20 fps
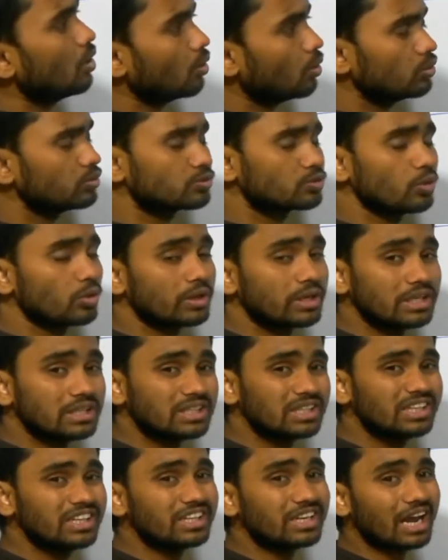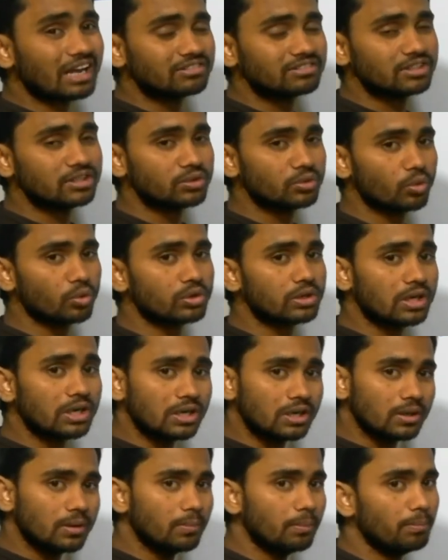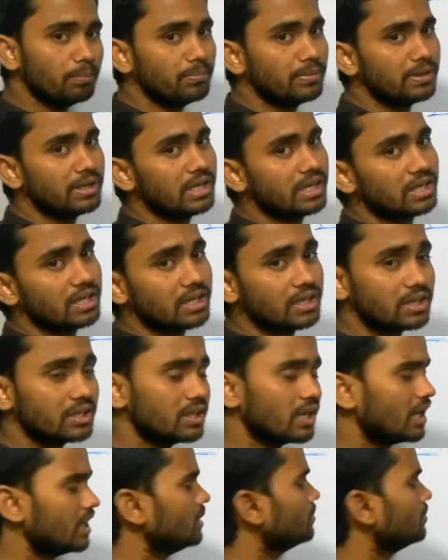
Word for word: उसको कितनी राशि टोटल मिलेगी यही